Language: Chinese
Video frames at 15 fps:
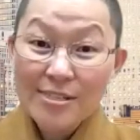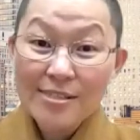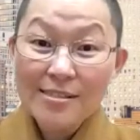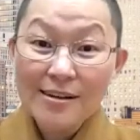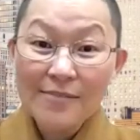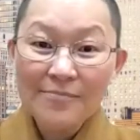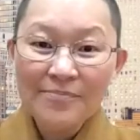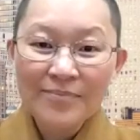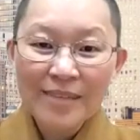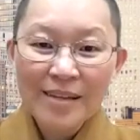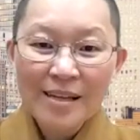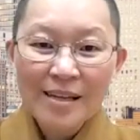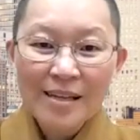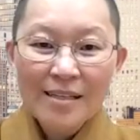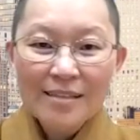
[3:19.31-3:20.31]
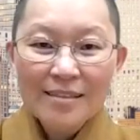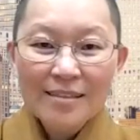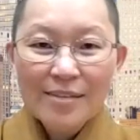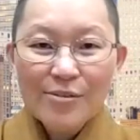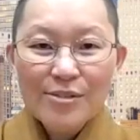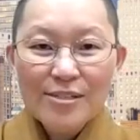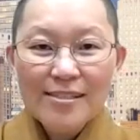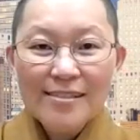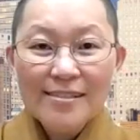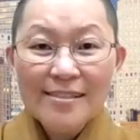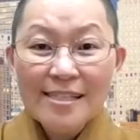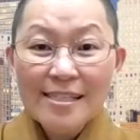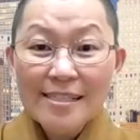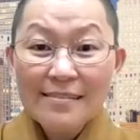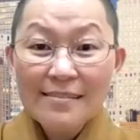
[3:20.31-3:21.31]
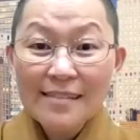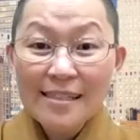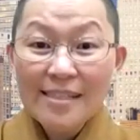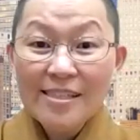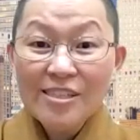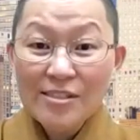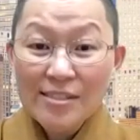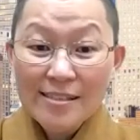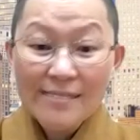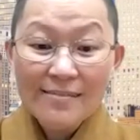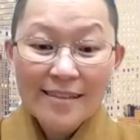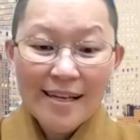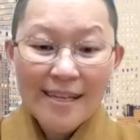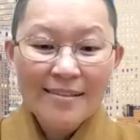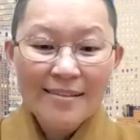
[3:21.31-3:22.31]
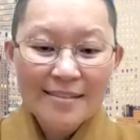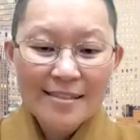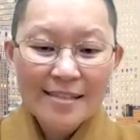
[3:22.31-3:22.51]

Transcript: 是是，我觉得这个第一个真呐。